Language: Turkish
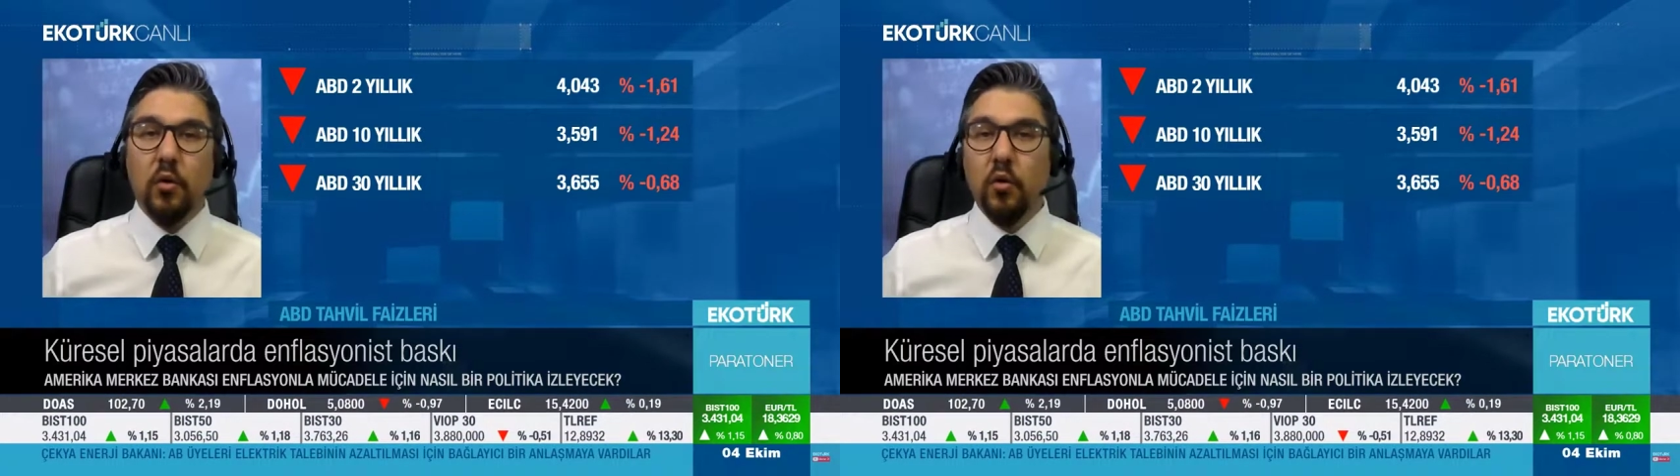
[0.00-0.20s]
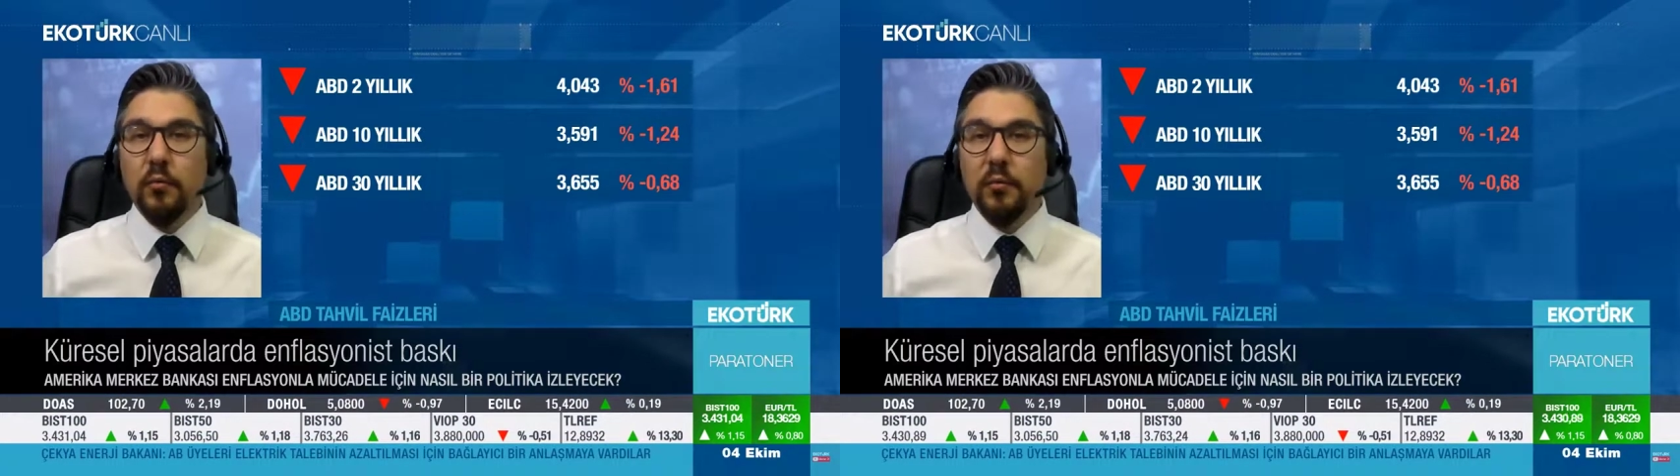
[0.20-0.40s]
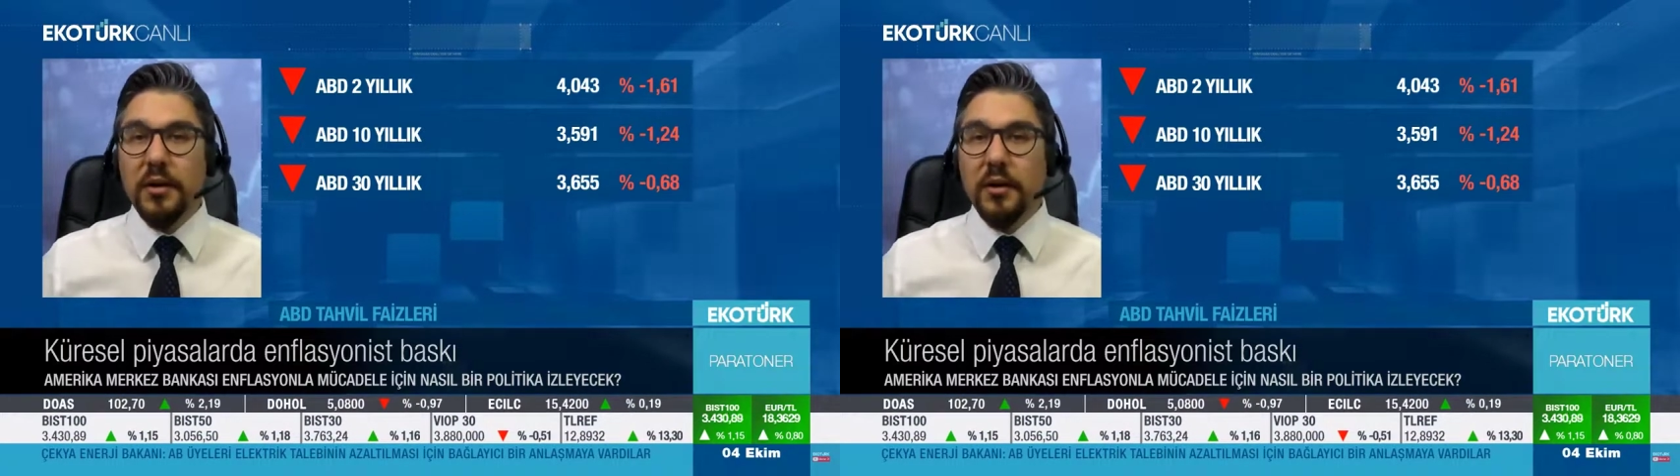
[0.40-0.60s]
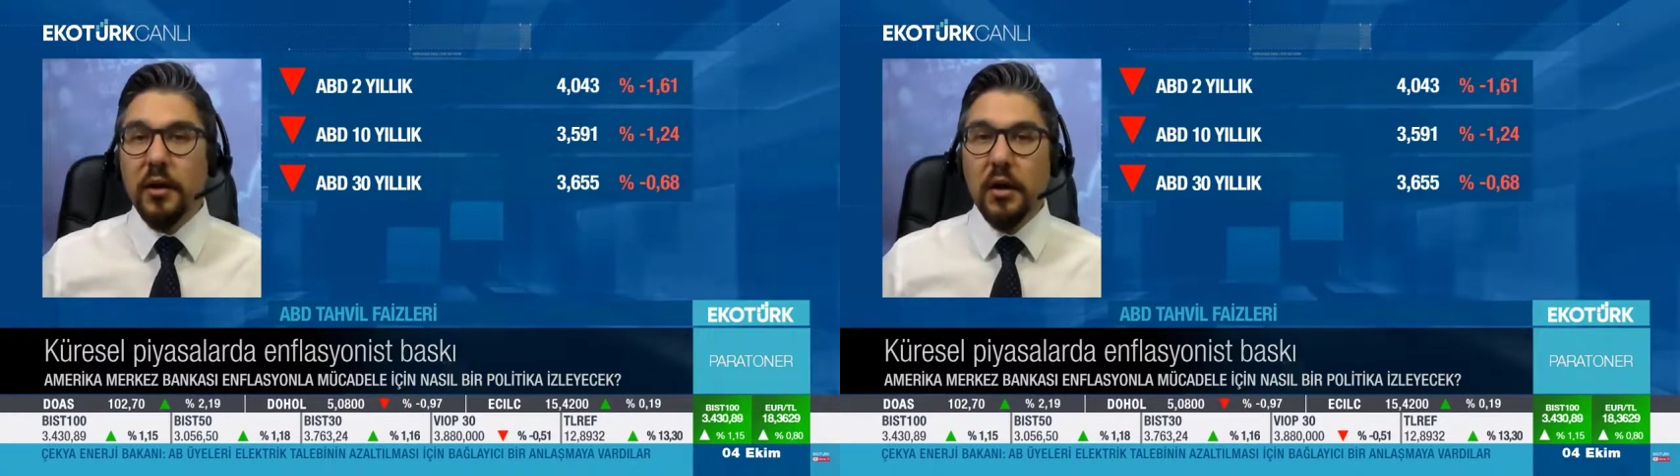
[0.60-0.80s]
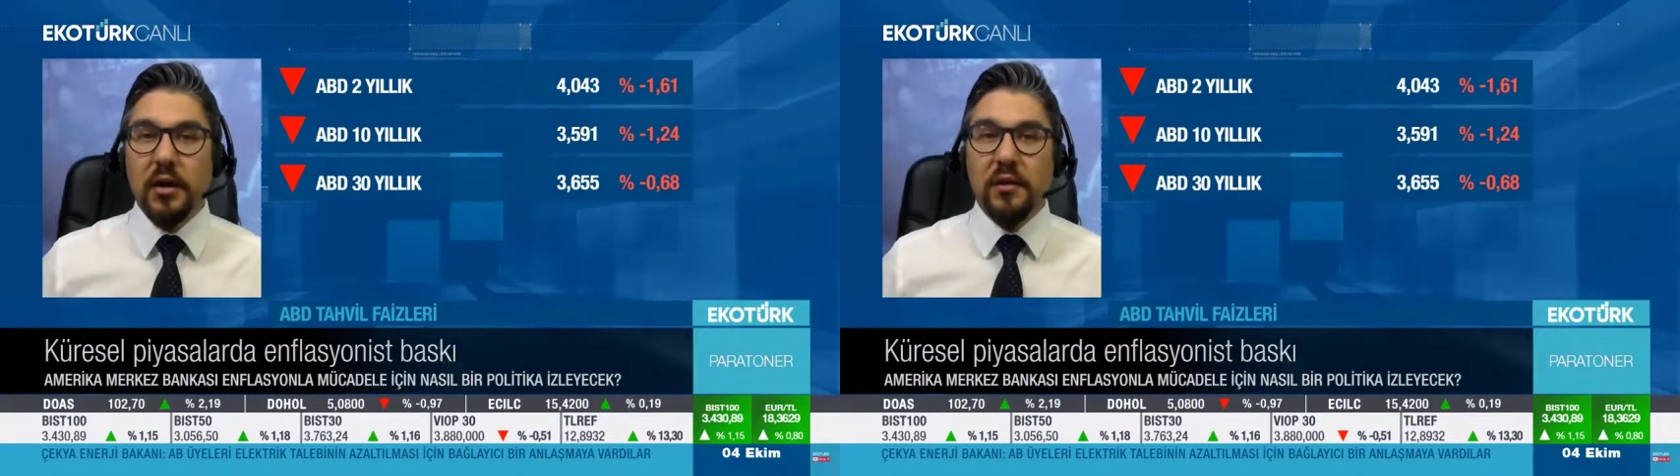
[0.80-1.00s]

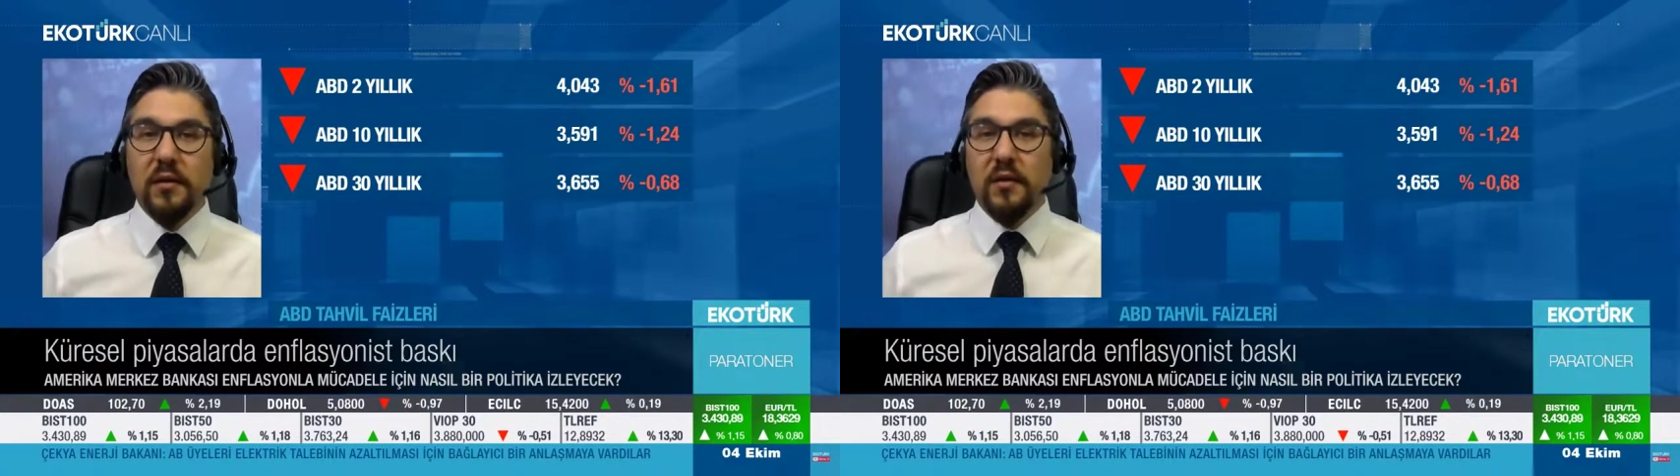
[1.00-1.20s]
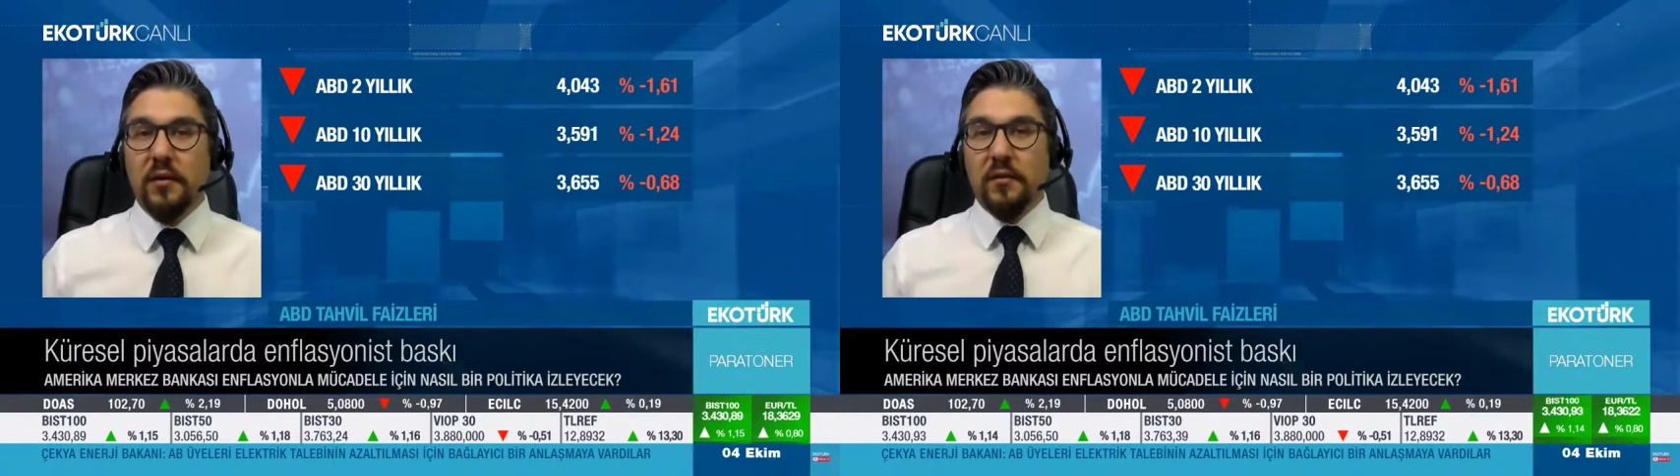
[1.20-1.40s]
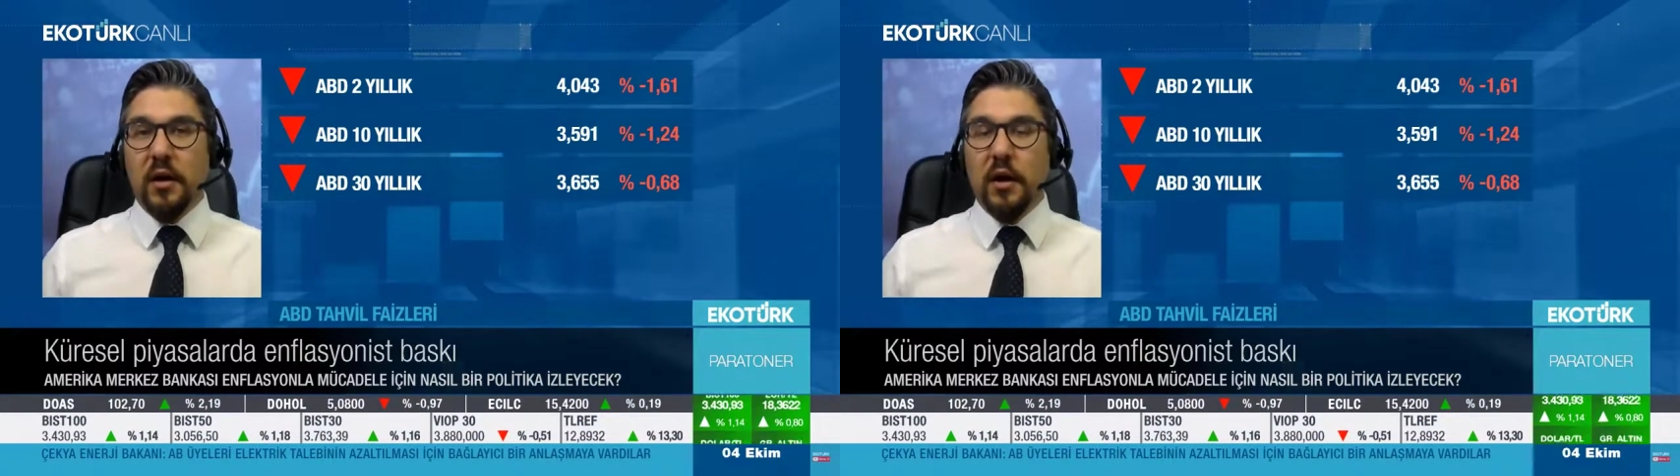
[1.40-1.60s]
kurumların işte siz